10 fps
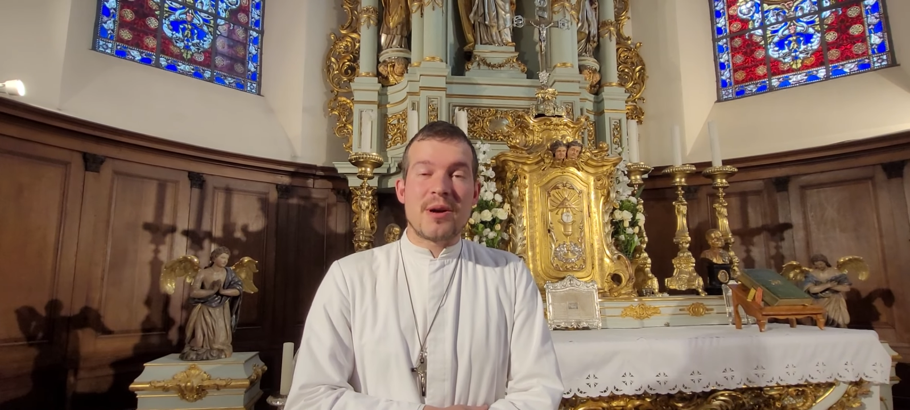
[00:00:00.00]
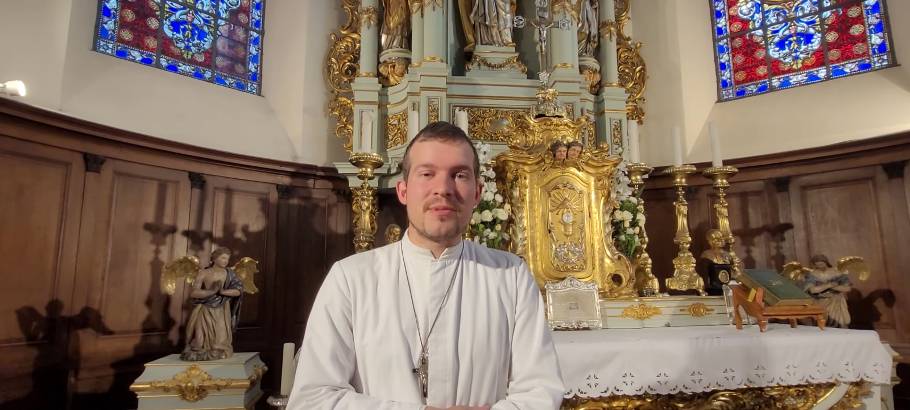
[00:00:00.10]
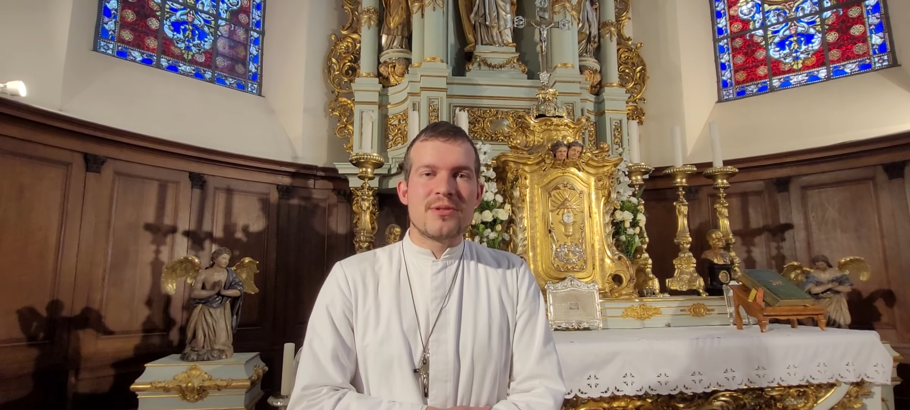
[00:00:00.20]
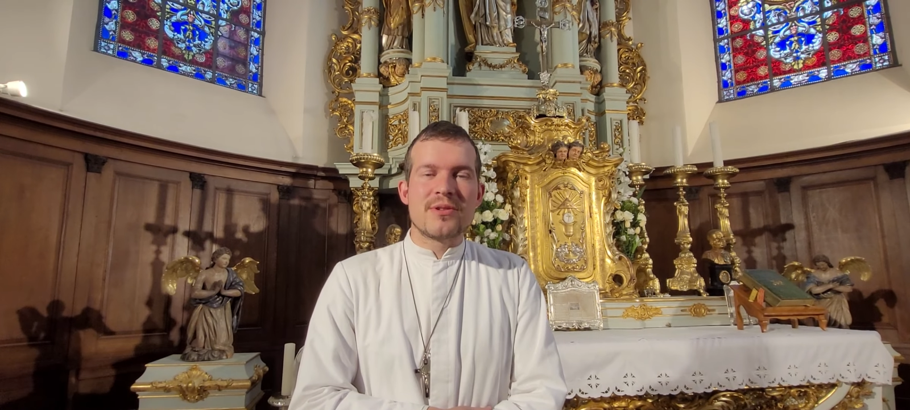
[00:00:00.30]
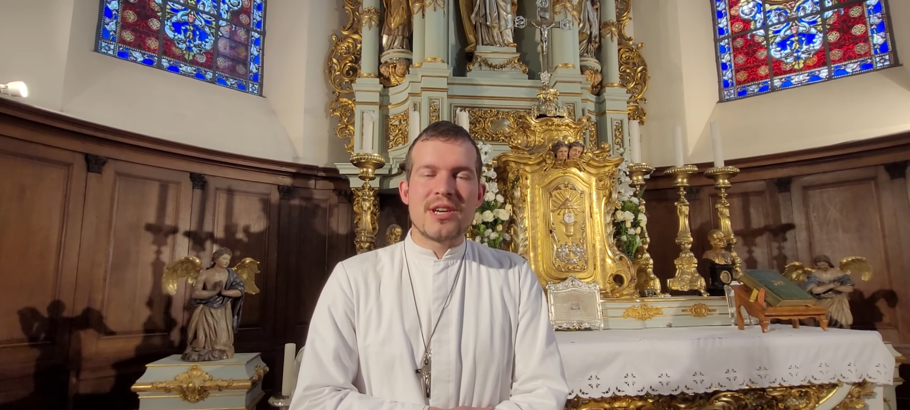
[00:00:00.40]

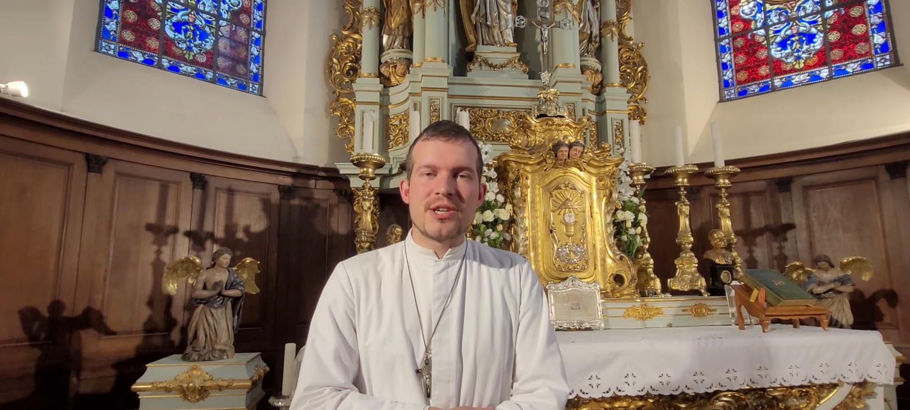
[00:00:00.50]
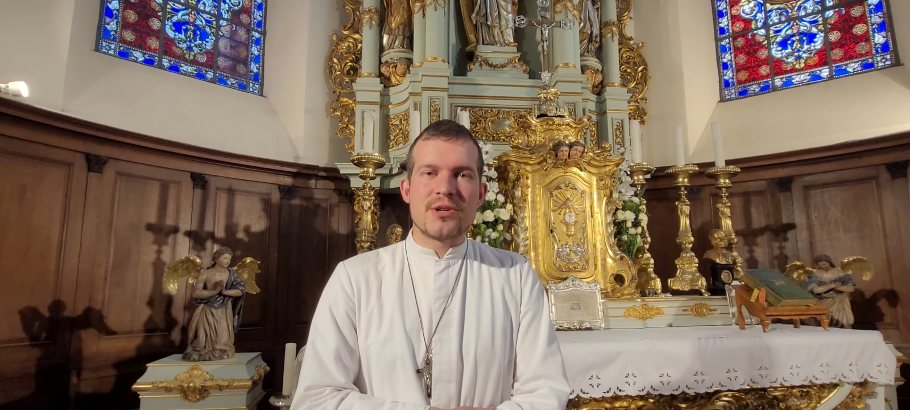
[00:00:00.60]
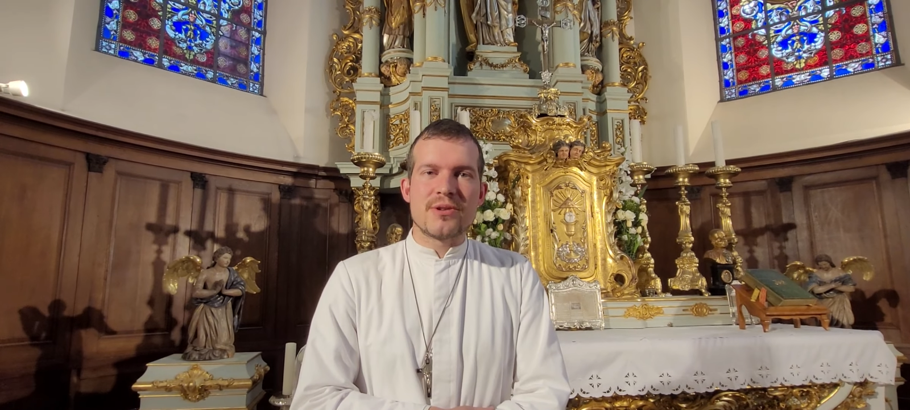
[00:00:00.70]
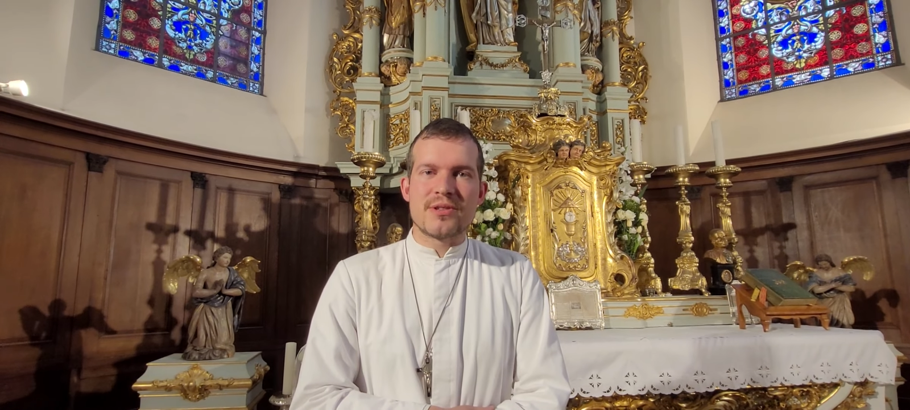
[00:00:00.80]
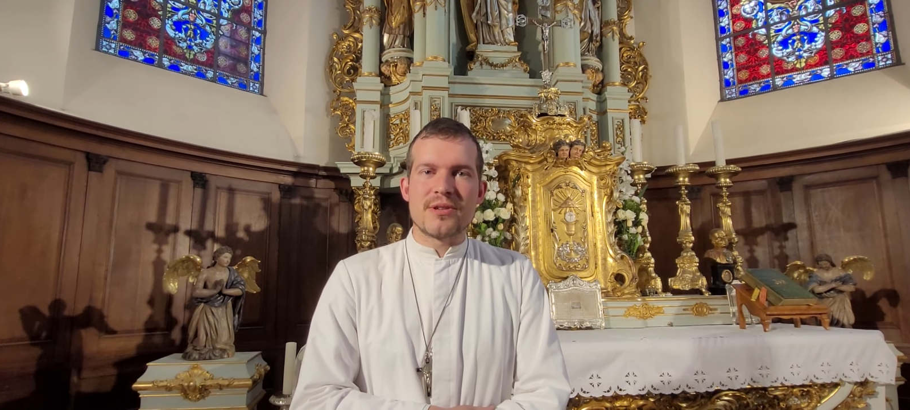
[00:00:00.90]
parmi toutes les
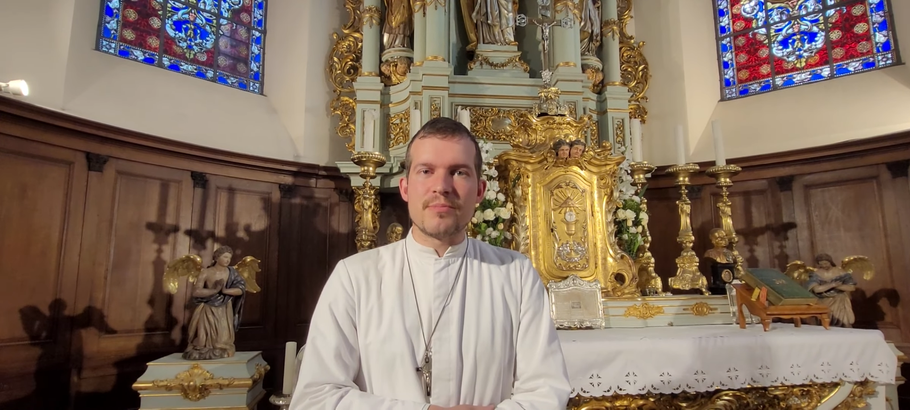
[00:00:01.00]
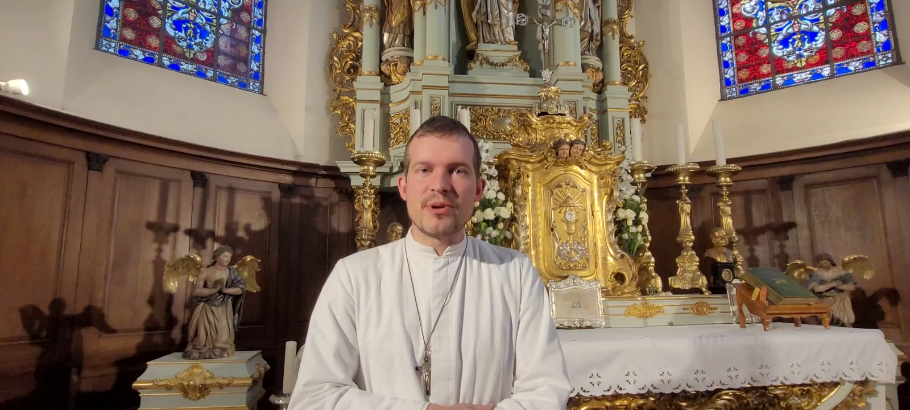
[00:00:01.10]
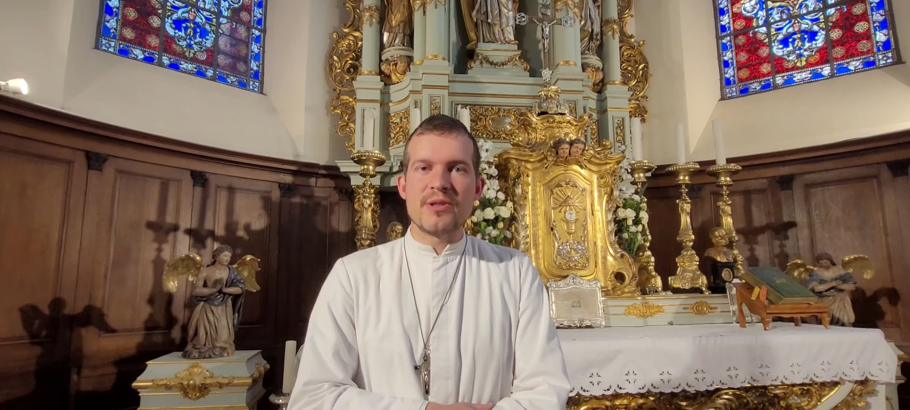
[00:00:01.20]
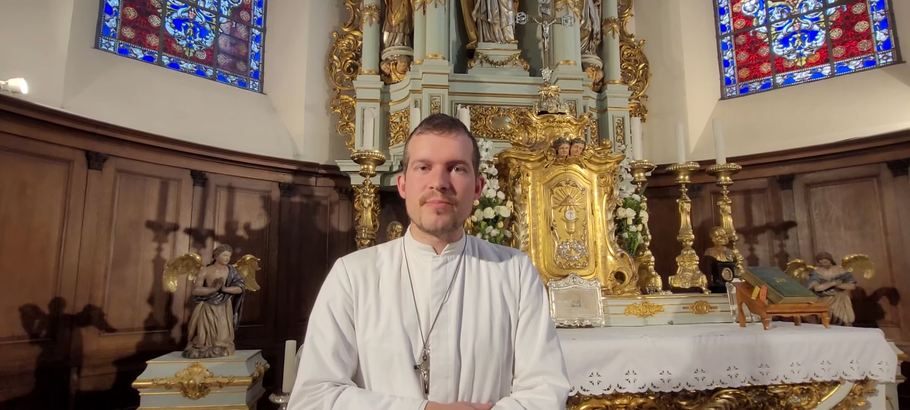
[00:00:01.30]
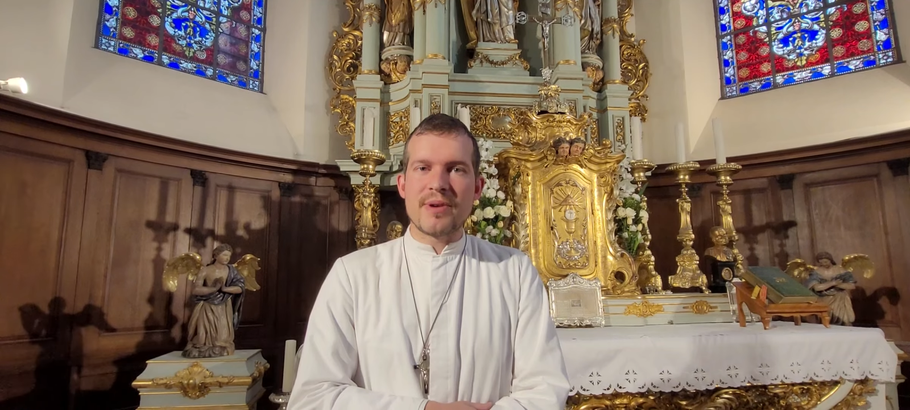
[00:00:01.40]
choses
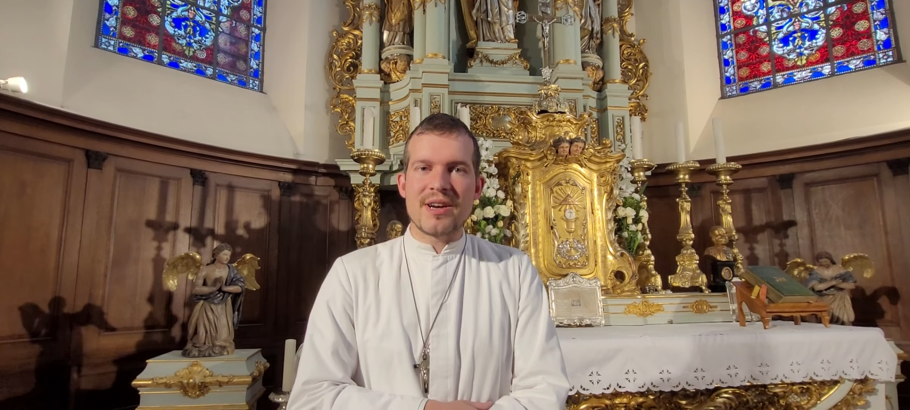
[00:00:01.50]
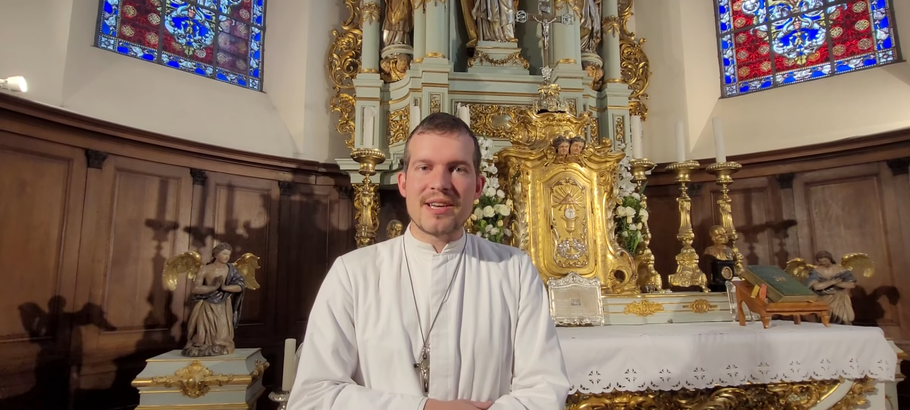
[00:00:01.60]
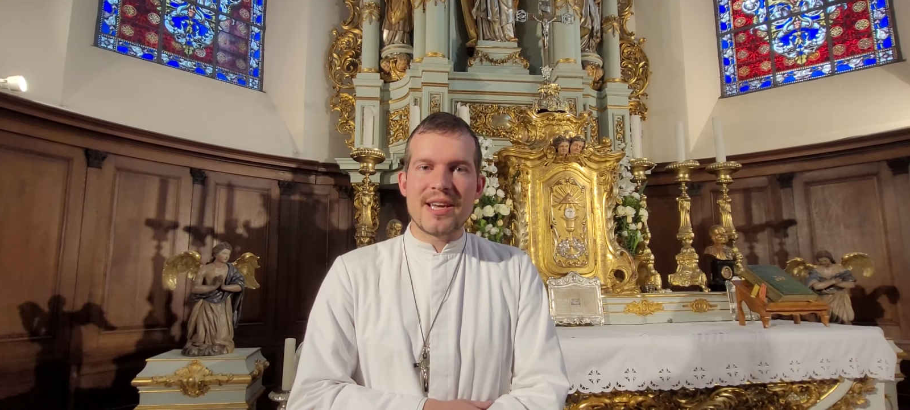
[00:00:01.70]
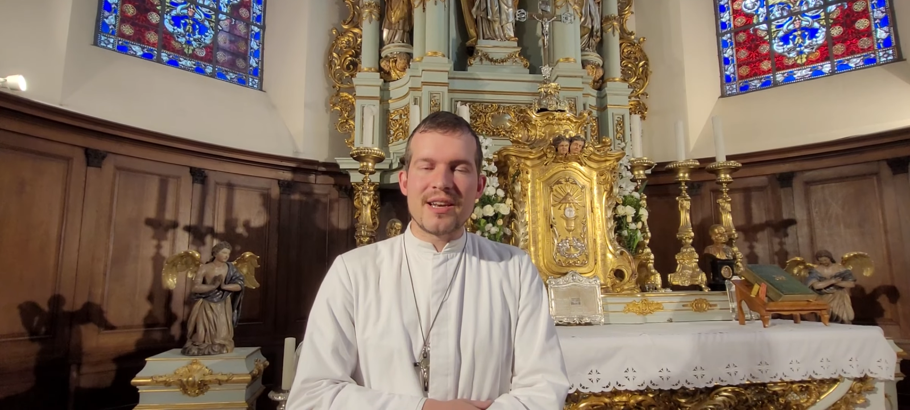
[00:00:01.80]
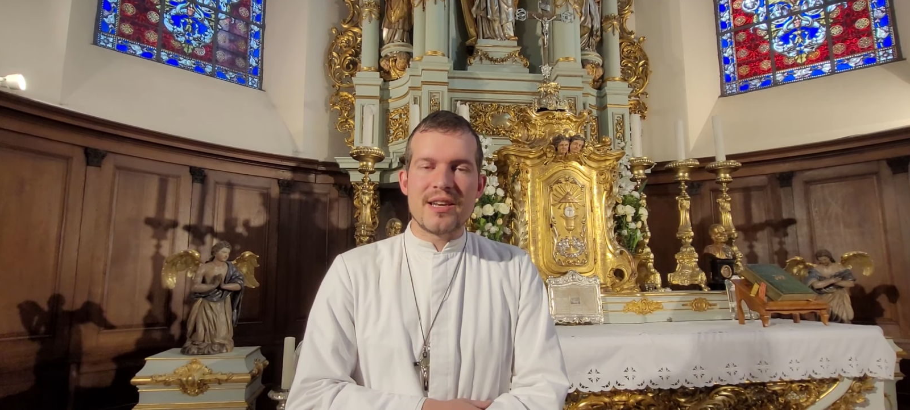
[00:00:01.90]
bonnes par
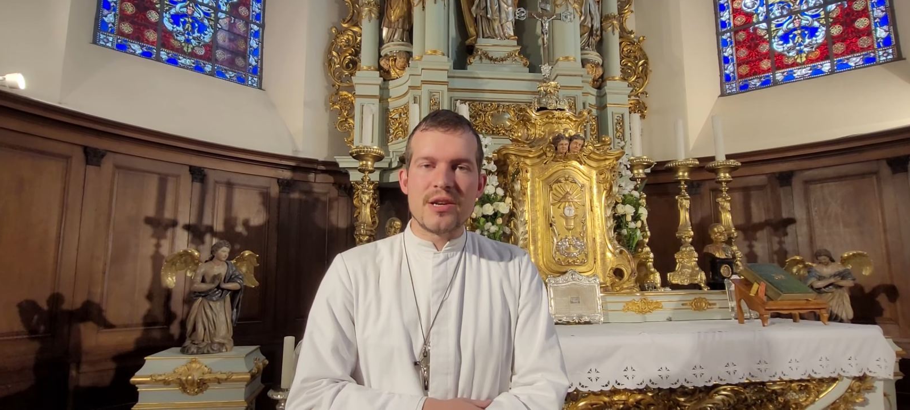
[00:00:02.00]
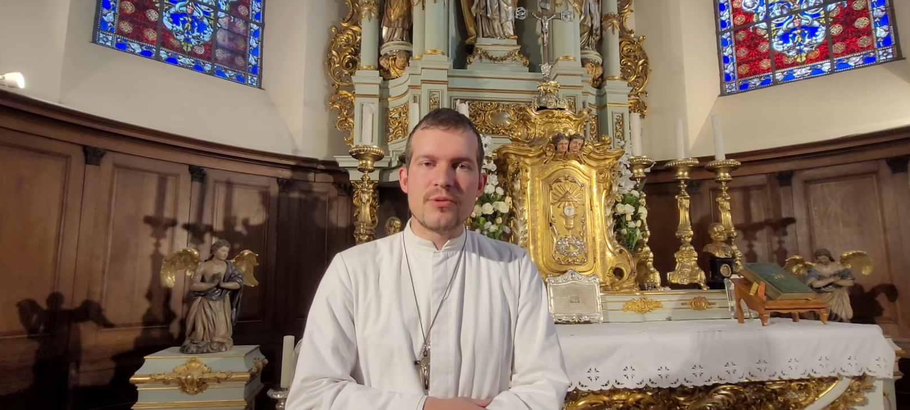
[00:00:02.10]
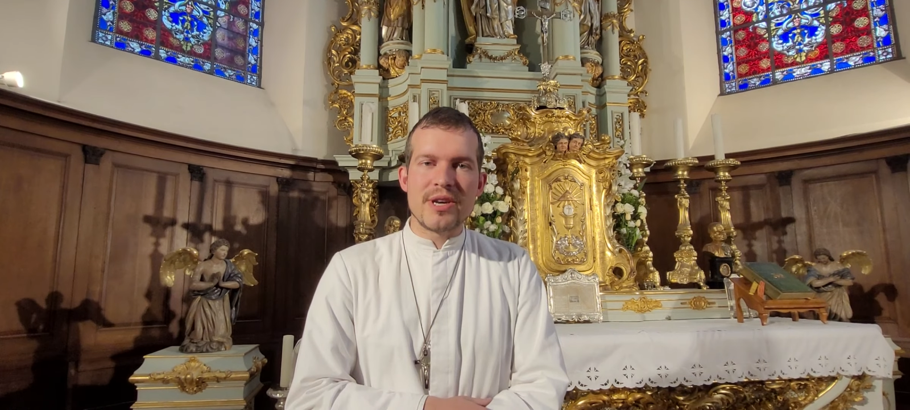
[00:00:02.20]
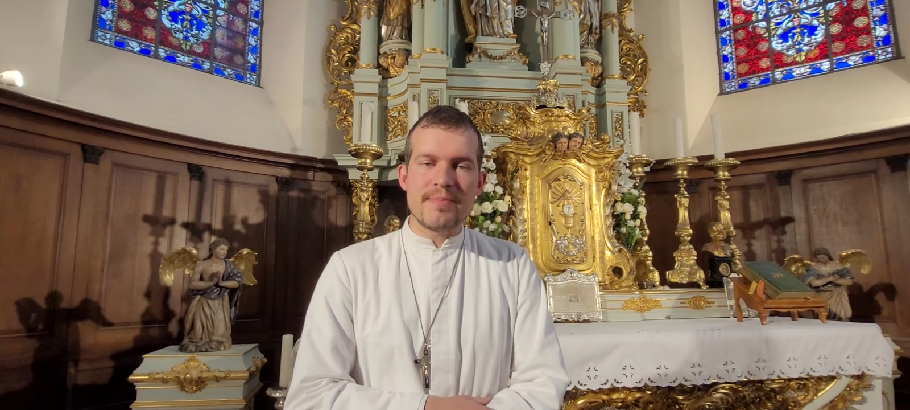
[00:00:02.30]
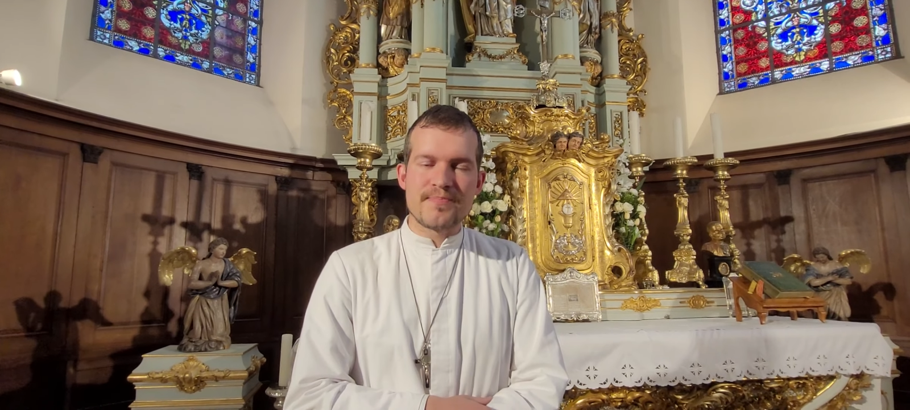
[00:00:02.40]
lesquelles elle est
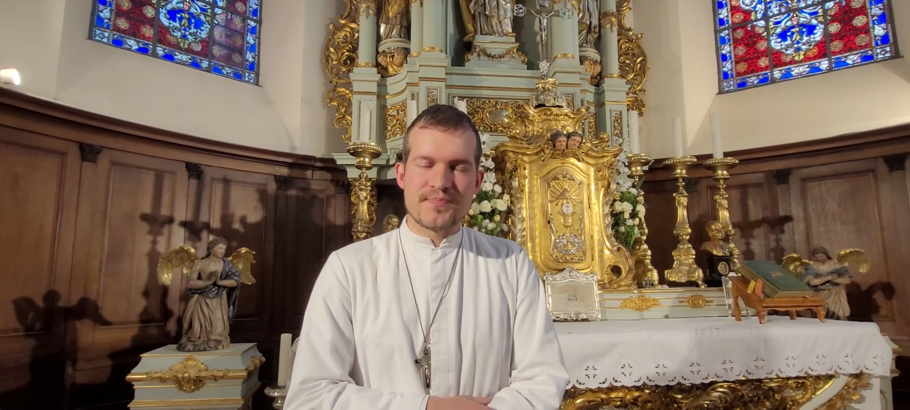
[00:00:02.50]
louée.